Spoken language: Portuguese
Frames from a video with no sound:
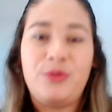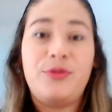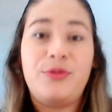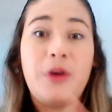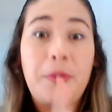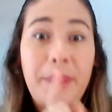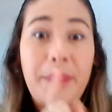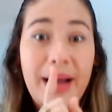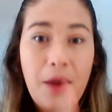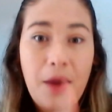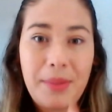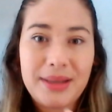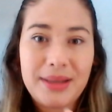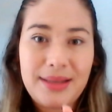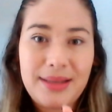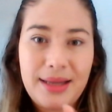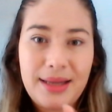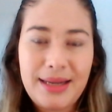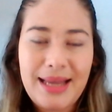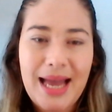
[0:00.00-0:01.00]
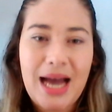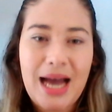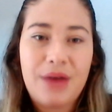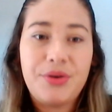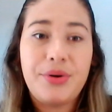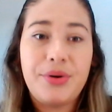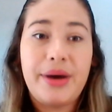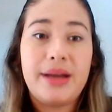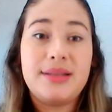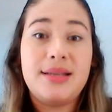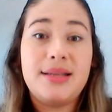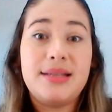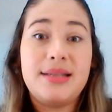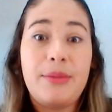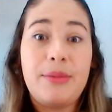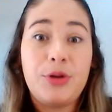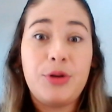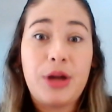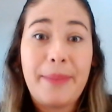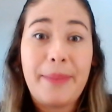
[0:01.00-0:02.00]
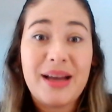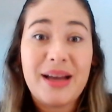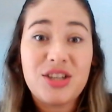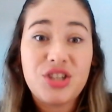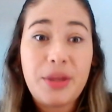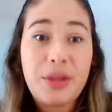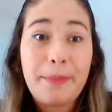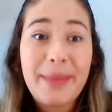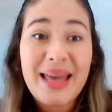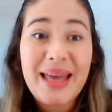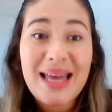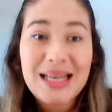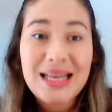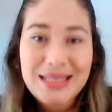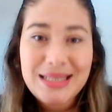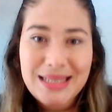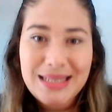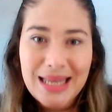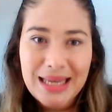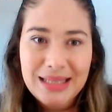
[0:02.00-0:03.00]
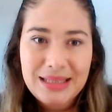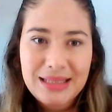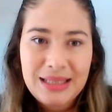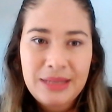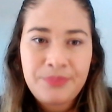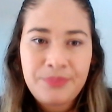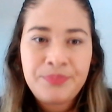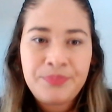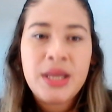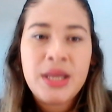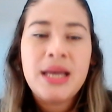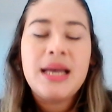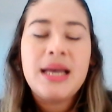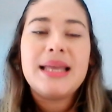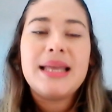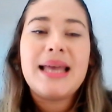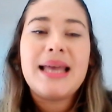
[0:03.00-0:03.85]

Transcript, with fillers: vão pegar o material, eu quero que vocês abram na página 67,